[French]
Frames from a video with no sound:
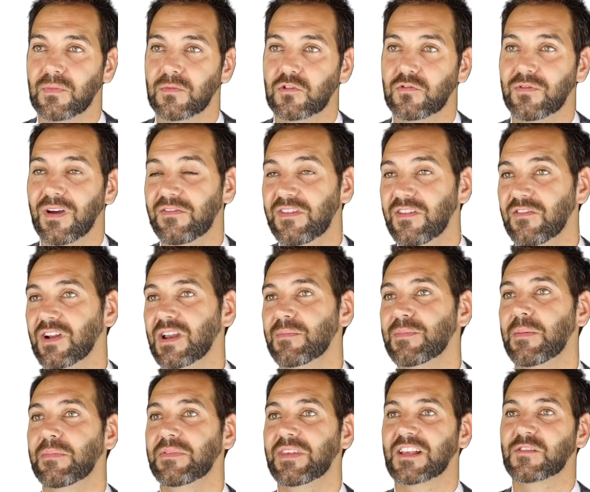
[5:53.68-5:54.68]
tu vas vivre les
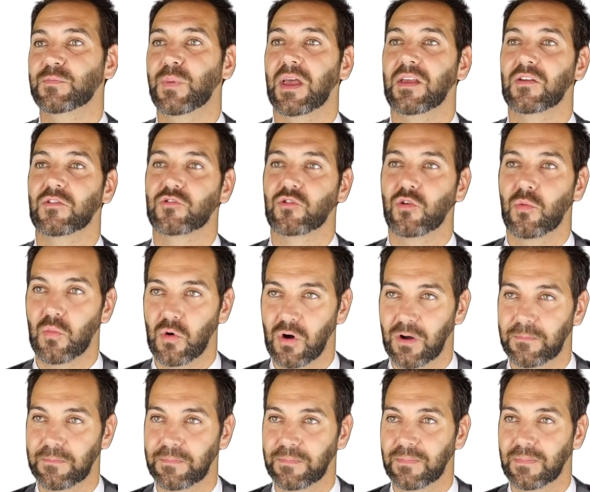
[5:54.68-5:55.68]
mêmes expériences que
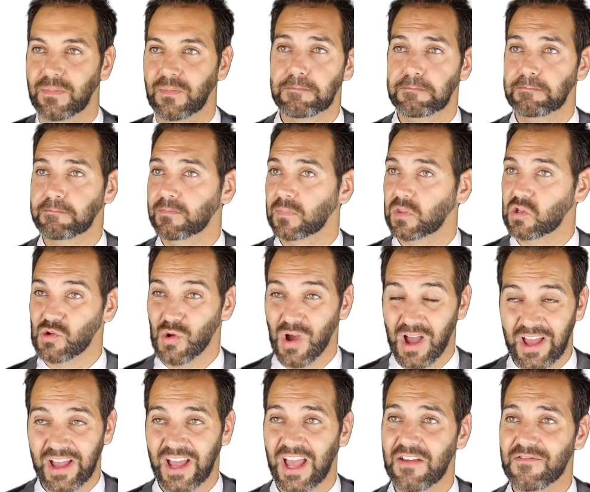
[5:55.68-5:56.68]
moi. Tu as
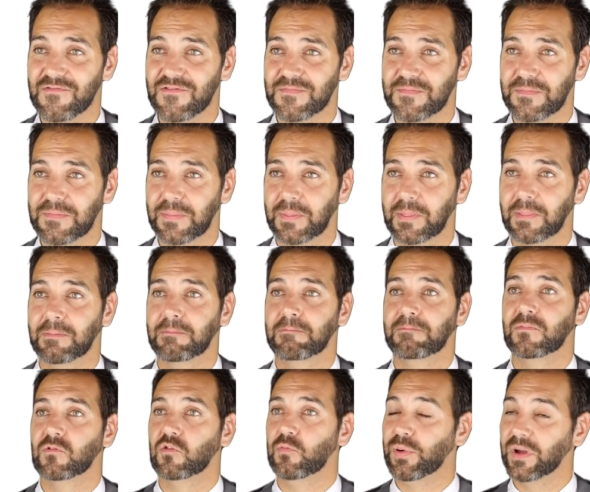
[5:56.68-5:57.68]
un rêve,
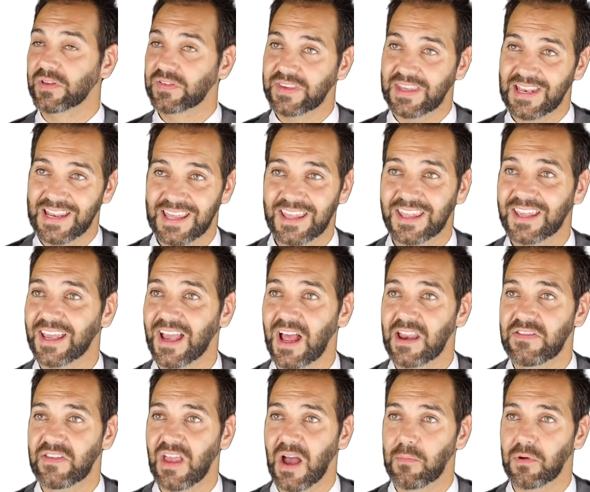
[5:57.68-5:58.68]
tu penses qu'il est
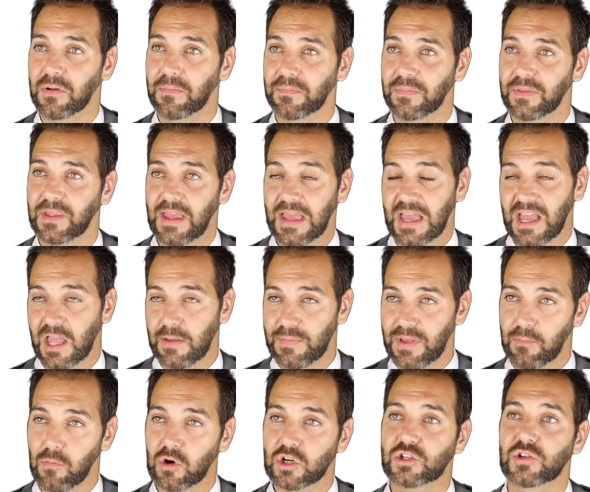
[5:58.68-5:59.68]
irréalisable Eh
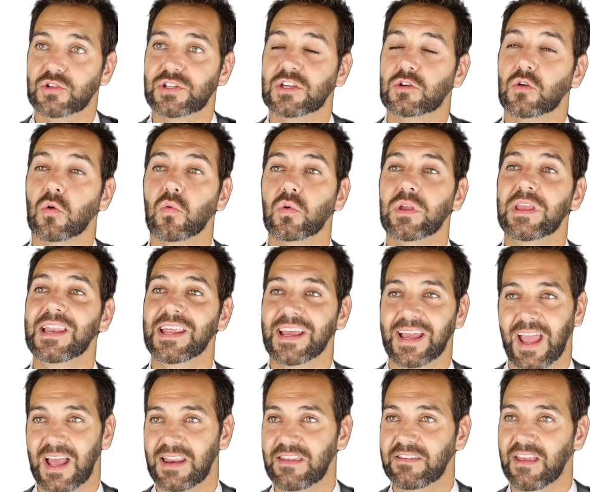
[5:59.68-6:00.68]
bien moi je te dis que oui, il est
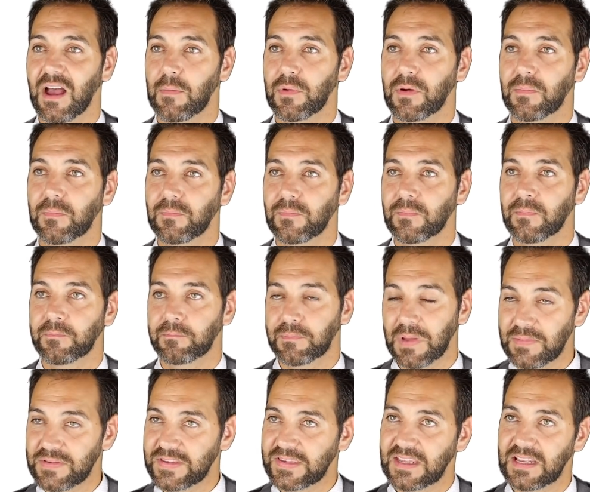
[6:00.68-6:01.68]
réalisable.
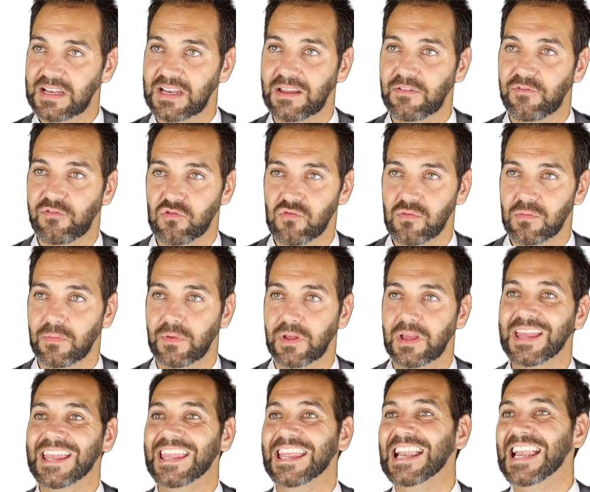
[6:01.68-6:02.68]
Même s'il est fou,
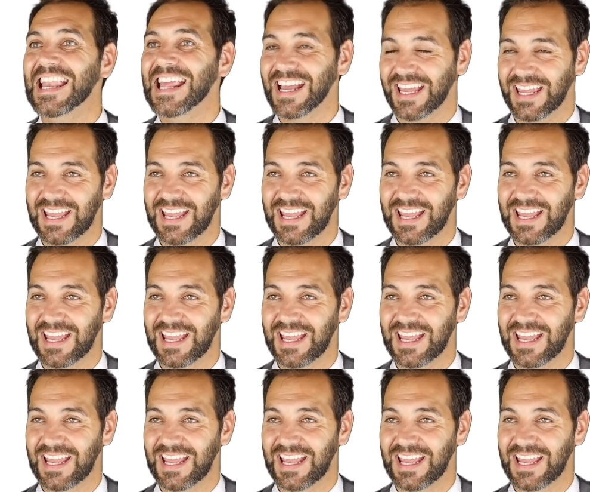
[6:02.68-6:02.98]
il est